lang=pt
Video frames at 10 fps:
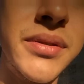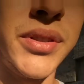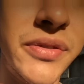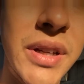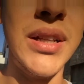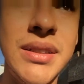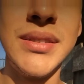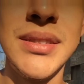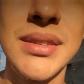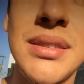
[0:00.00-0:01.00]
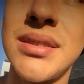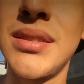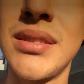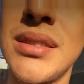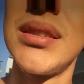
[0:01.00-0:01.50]
Fico feliz
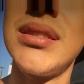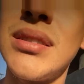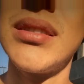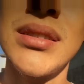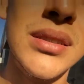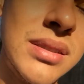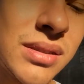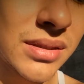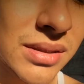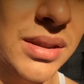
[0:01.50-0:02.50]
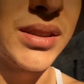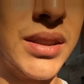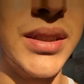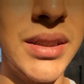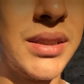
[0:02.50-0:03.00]

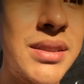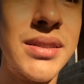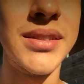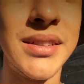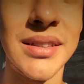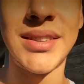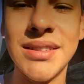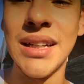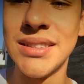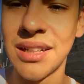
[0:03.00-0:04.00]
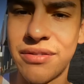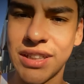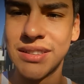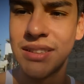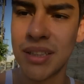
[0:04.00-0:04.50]
que a cidade tá
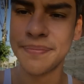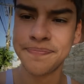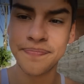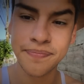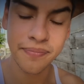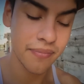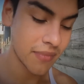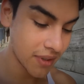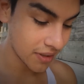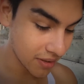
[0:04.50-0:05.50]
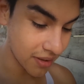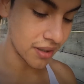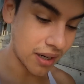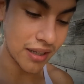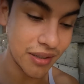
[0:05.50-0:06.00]
vazia
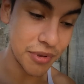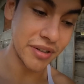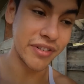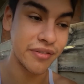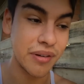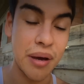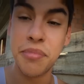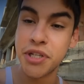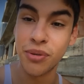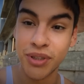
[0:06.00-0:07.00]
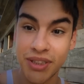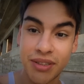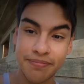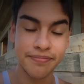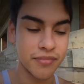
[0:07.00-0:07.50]
e a academia vai abrir
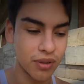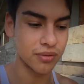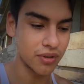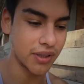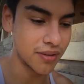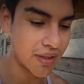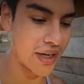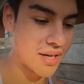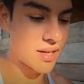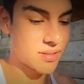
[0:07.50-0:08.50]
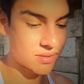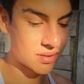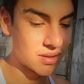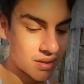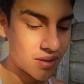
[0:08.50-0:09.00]
hoje. Então tô indo treinar
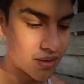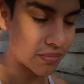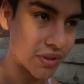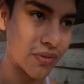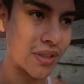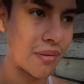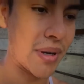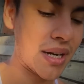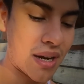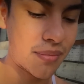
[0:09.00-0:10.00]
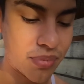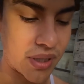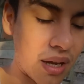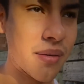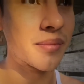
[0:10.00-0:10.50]
depois vou trabalhar,
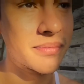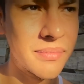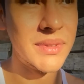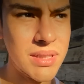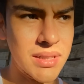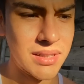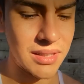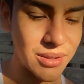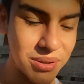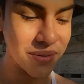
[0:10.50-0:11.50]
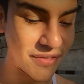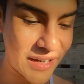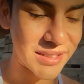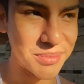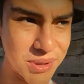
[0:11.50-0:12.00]
porque a, eu
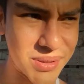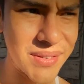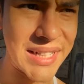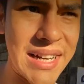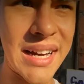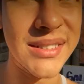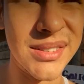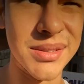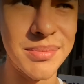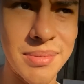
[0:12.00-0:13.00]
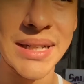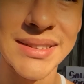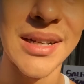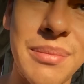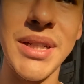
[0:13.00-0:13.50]
faço meus feriados
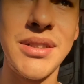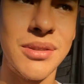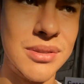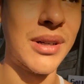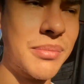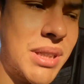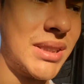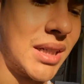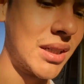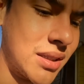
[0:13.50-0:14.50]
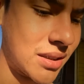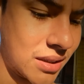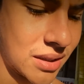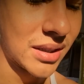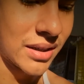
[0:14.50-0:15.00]
basicamente quando a Amanda
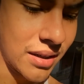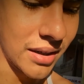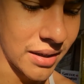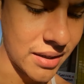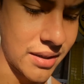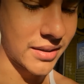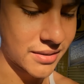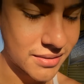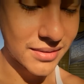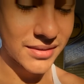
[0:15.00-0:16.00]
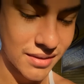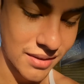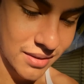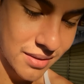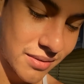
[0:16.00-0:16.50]
é,
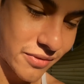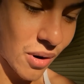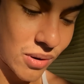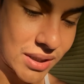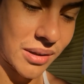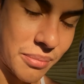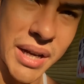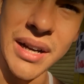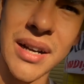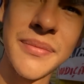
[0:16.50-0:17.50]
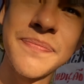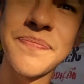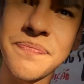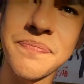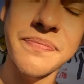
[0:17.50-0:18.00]
folga também, né?
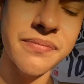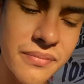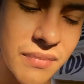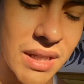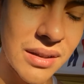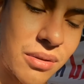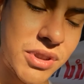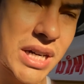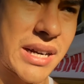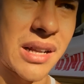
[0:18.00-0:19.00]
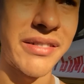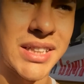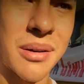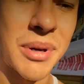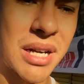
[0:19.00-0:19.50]
Então já que ela vai
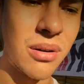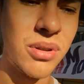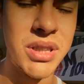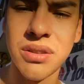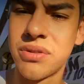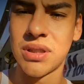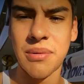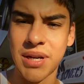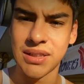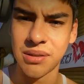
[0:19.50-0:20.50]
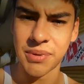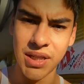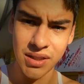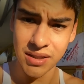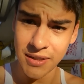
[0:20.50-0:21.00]
trabalhar hoje, vou trabalhar também.
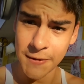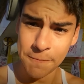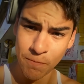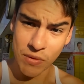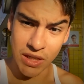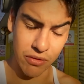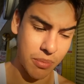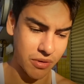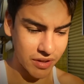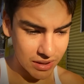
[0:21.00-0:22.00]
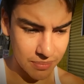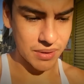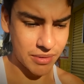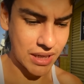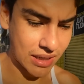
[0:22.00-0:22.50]
E vou aproveitar
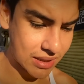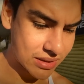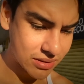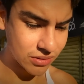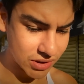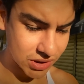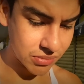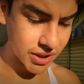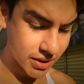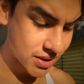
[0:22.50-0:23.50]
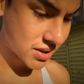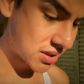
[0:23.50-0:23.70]
para malhar hoje de manhã.